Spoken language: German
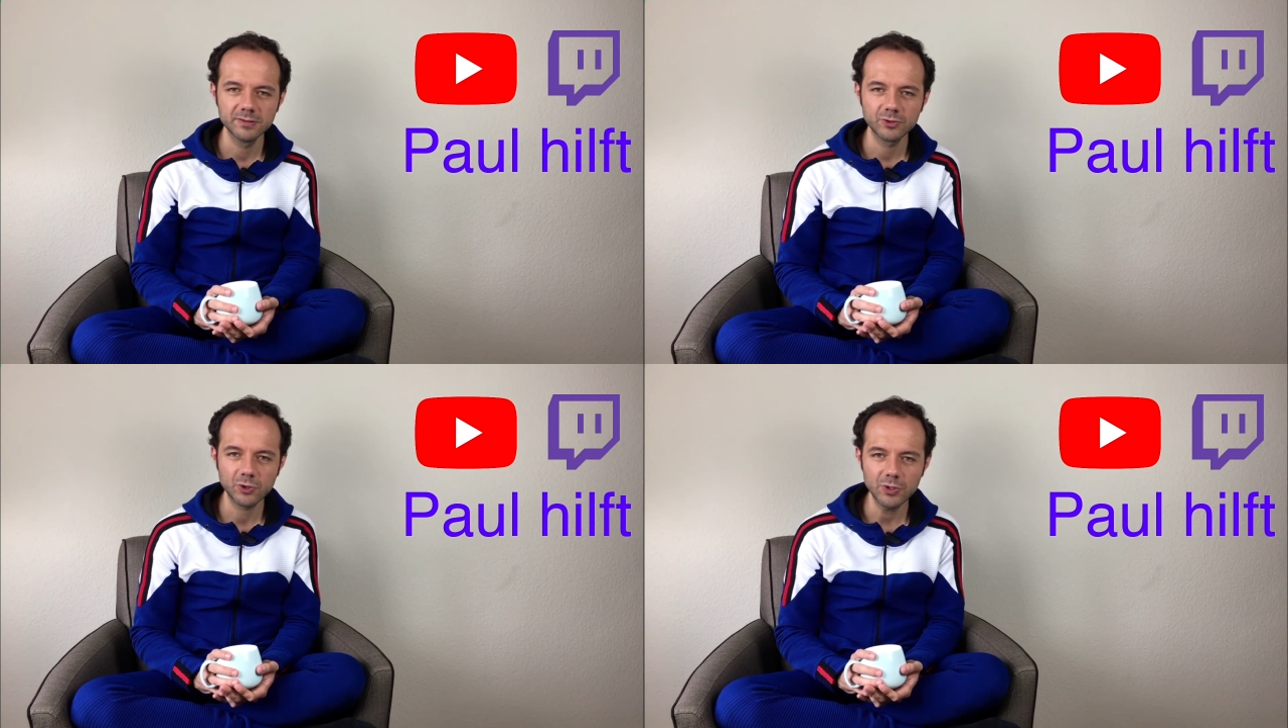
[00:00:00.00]

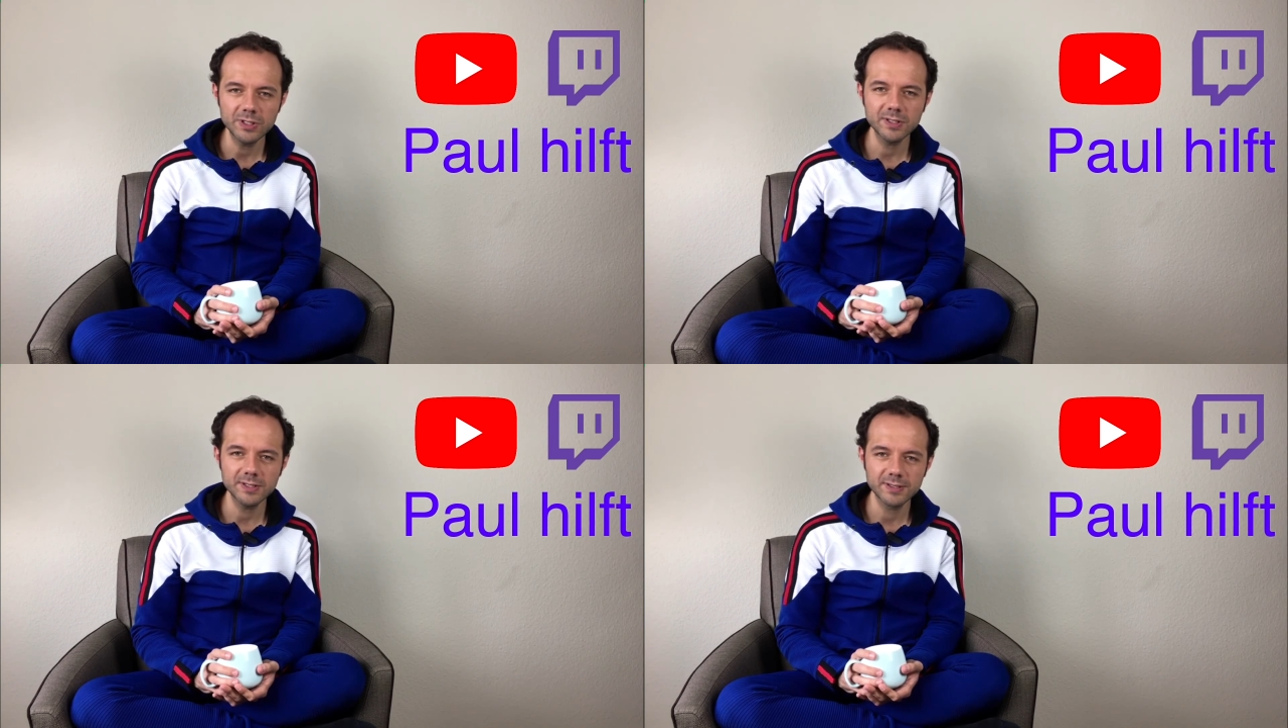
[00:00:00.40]

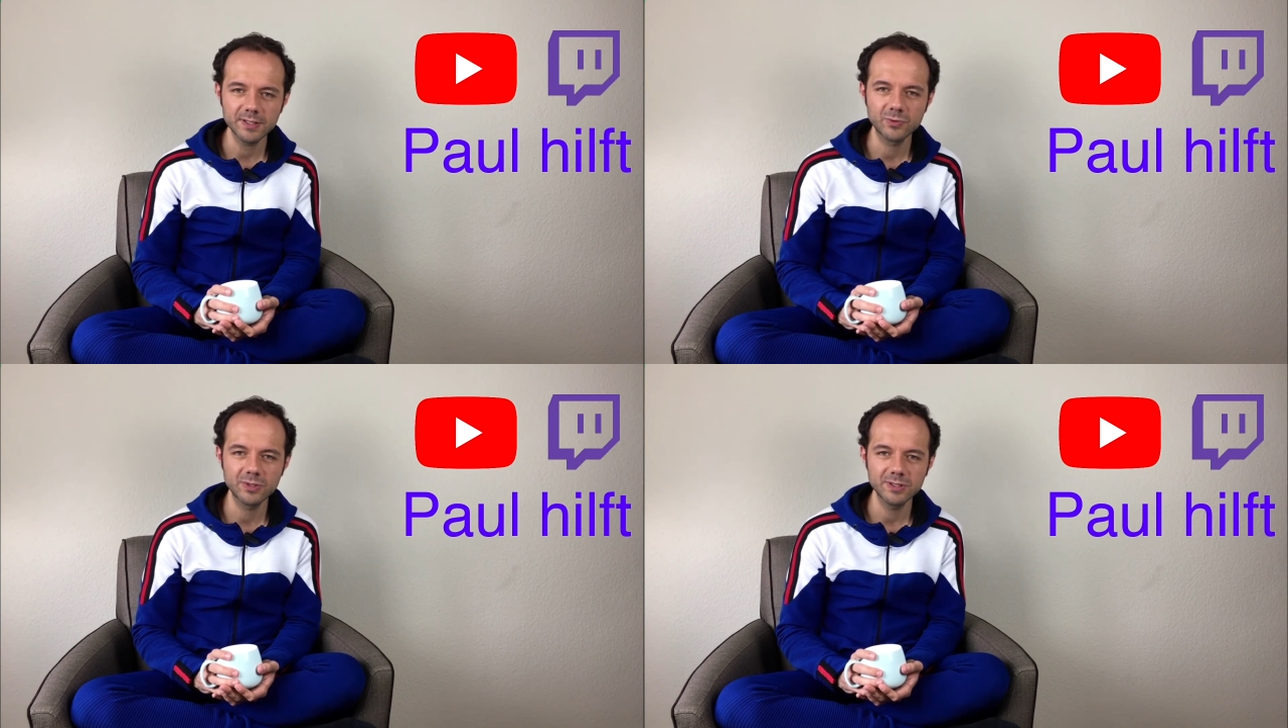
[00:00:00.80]
könnte es
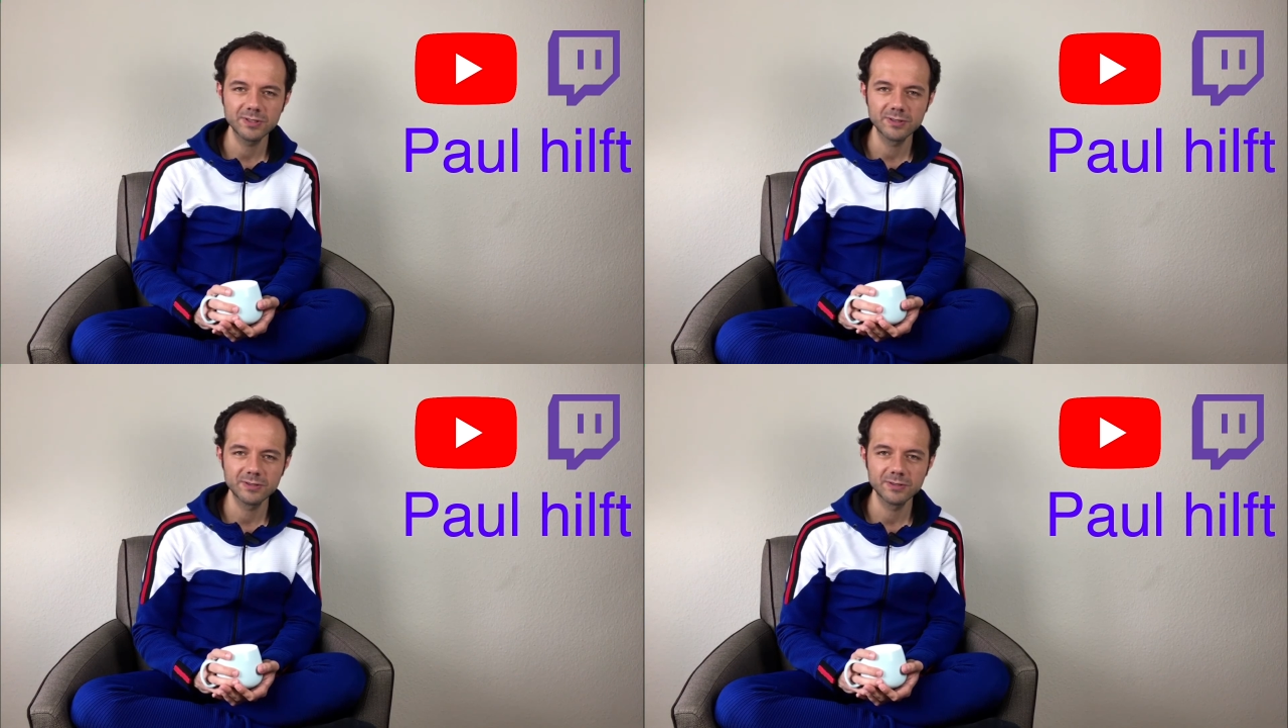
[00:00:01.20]

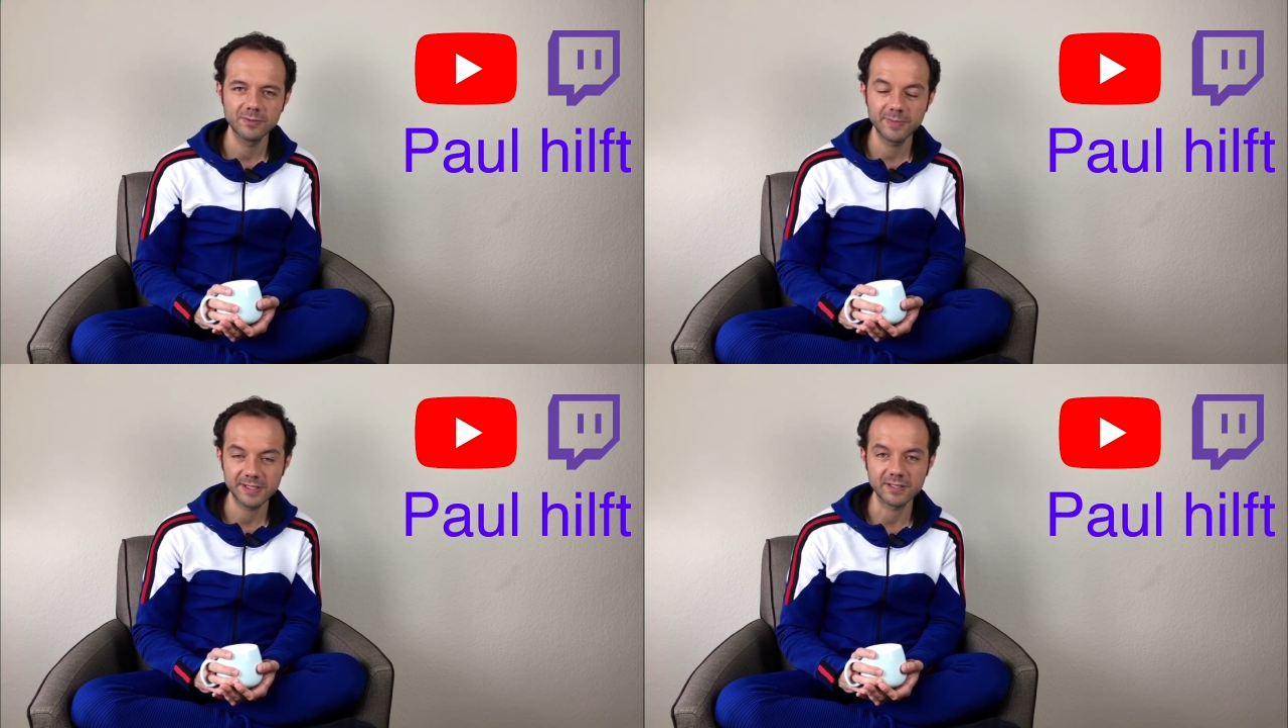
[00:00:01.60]
dadurch
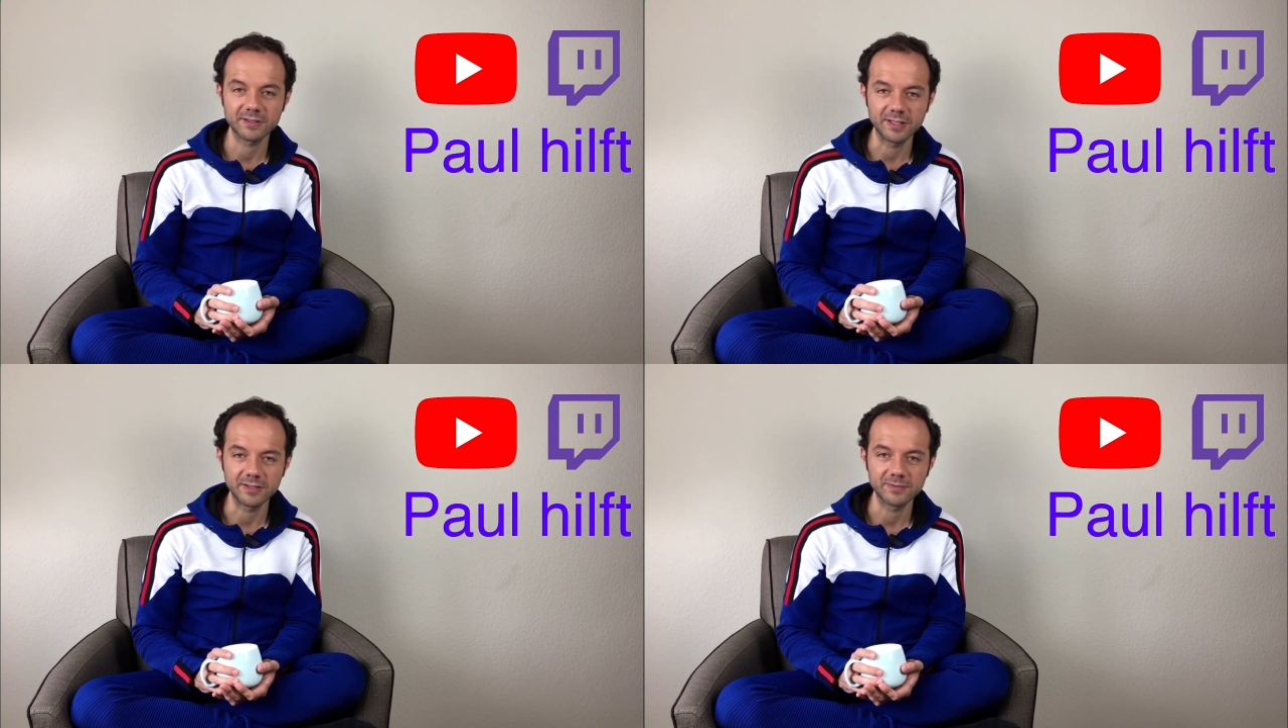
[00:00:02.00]
besser
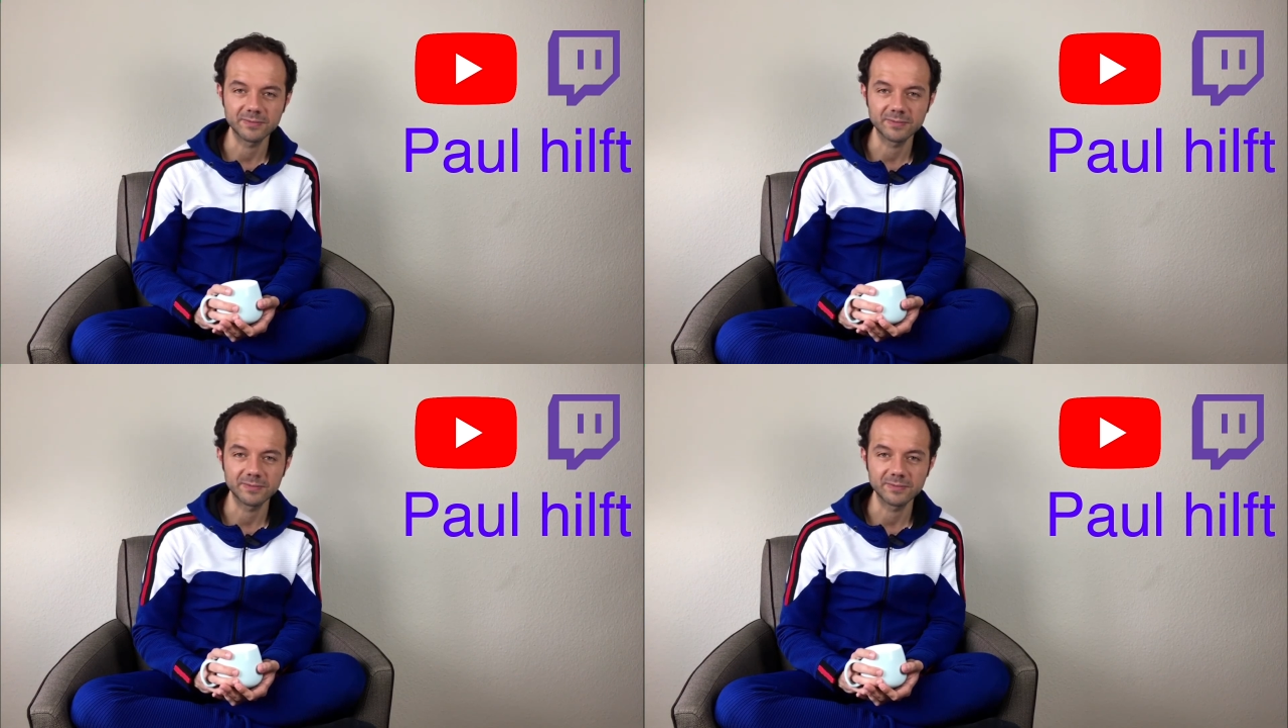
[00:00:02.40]
gehen.